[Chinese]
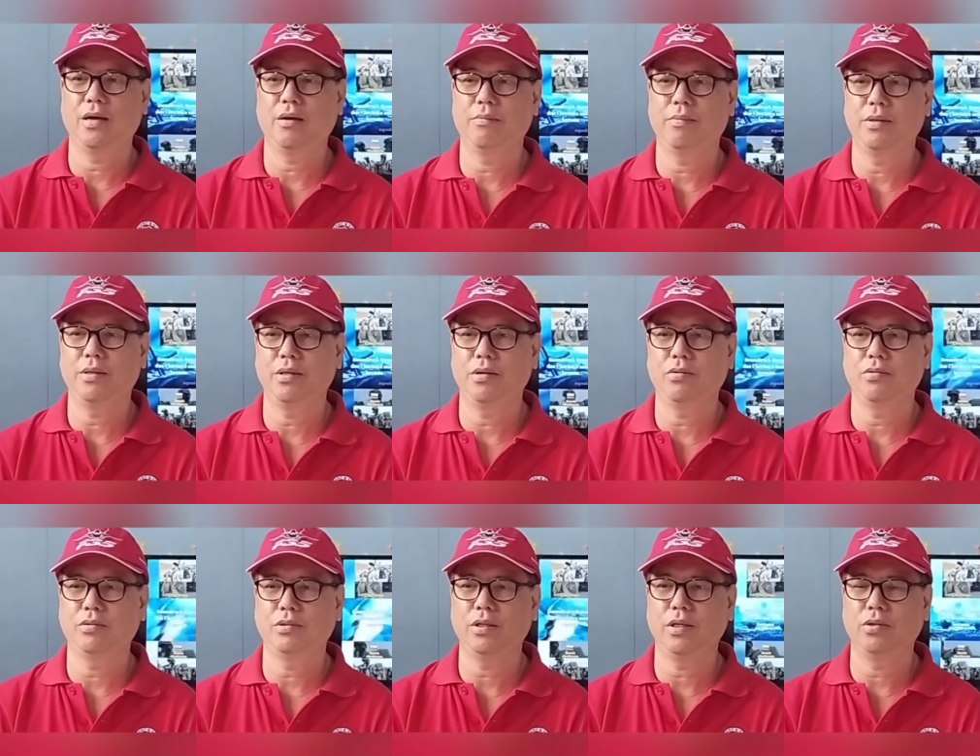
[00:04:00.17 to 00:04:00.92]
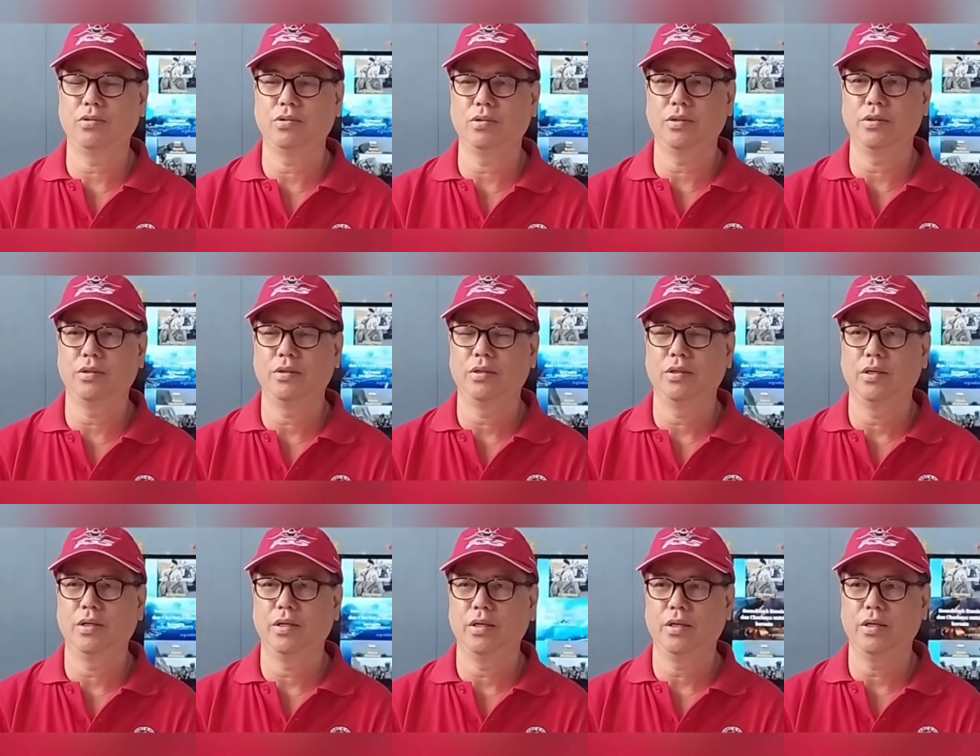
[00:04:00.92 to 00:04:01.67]
武器运往
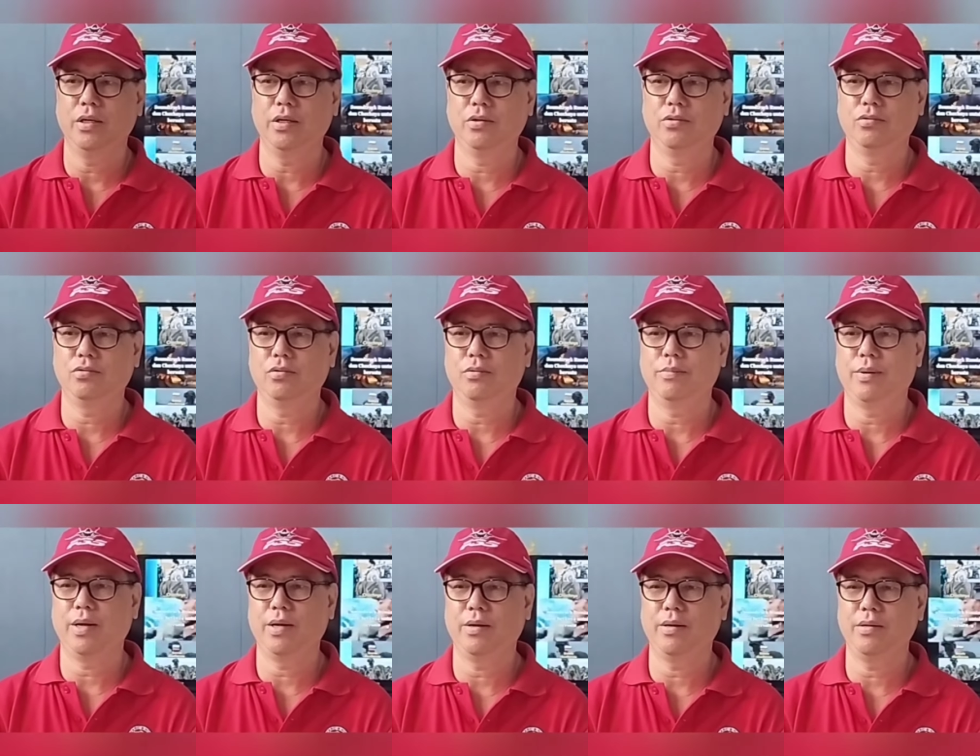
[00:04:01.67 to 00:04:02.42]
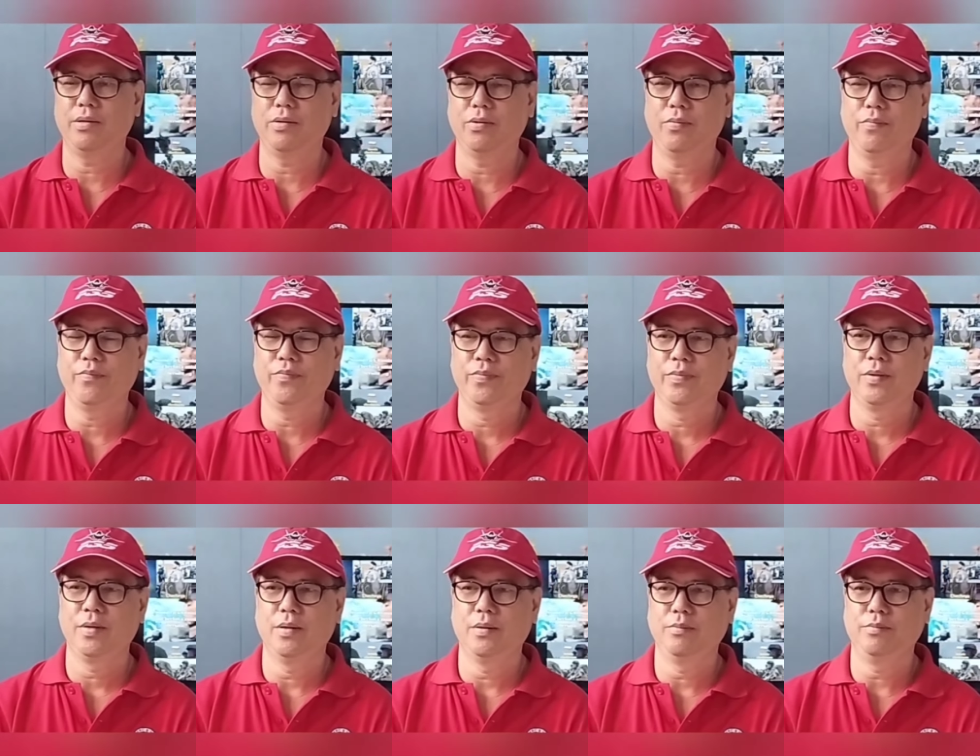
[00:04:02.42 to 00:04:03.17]
俄罗斯，资助俄
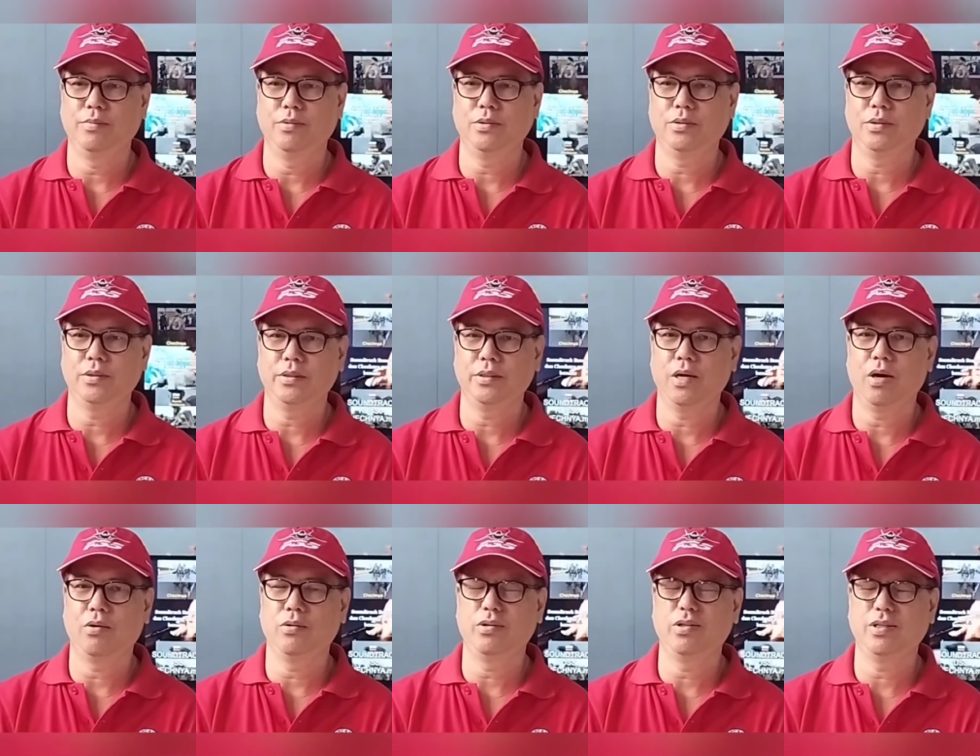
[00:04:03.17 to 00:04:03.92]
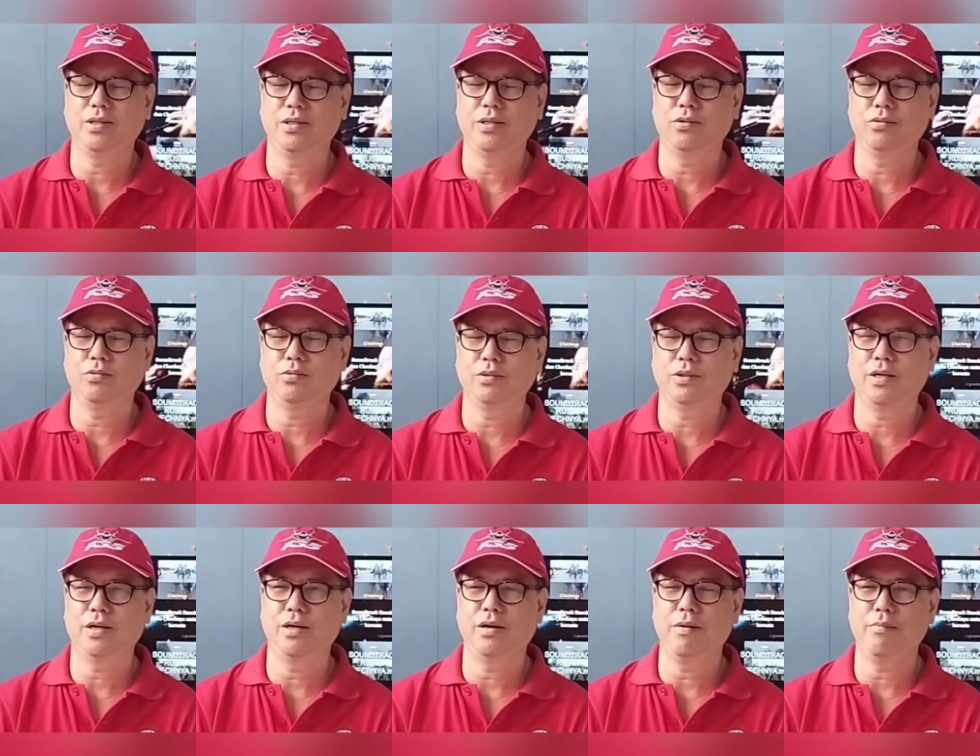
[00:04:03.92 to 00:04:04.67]
罗斯
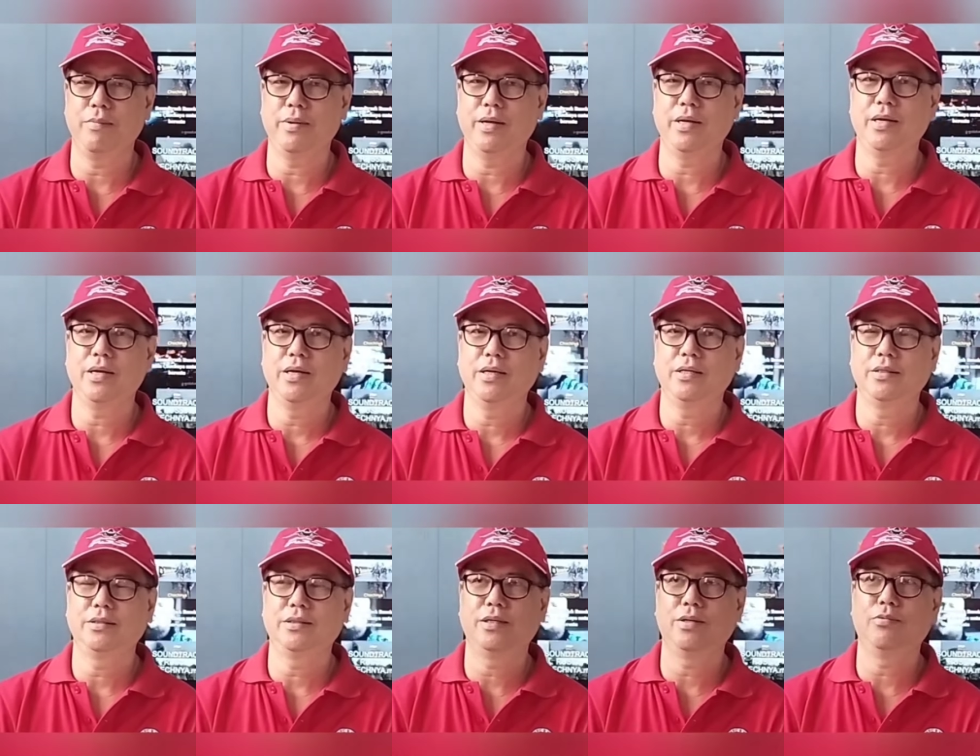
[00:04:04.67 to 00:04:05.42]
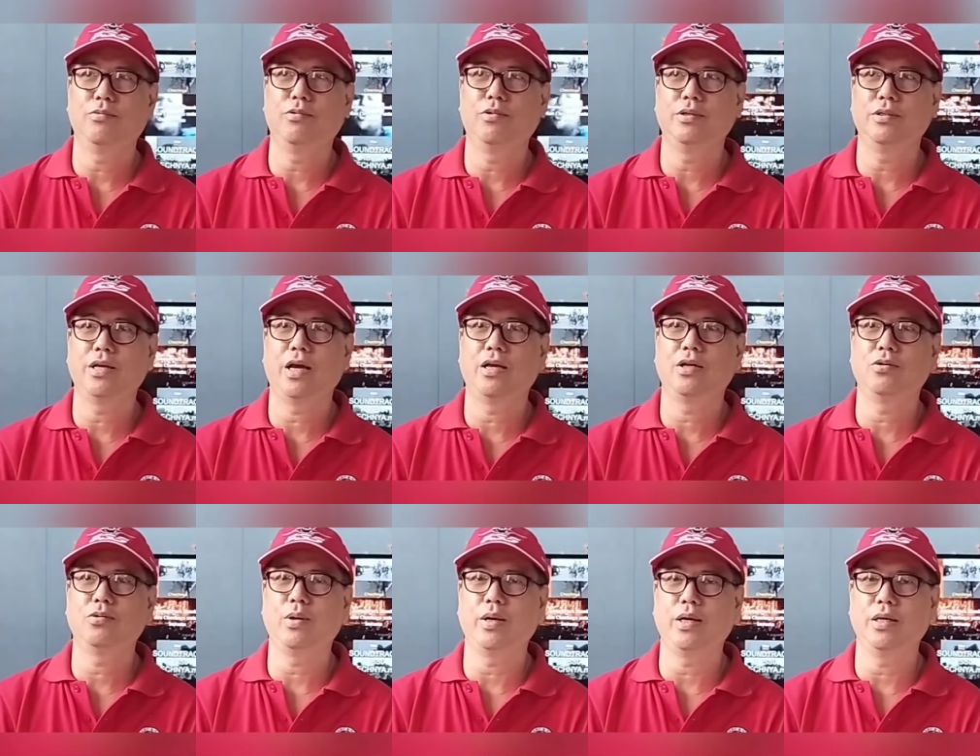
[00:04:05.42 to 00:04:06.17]
参加这场乌克兰
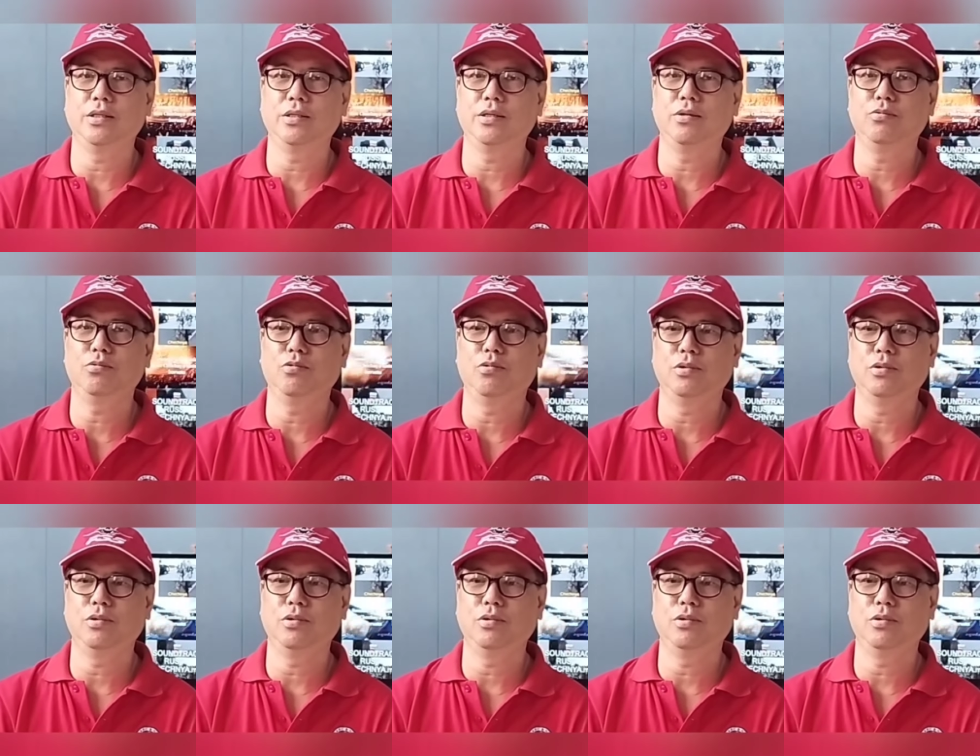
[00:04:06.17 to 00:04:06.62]
的战争。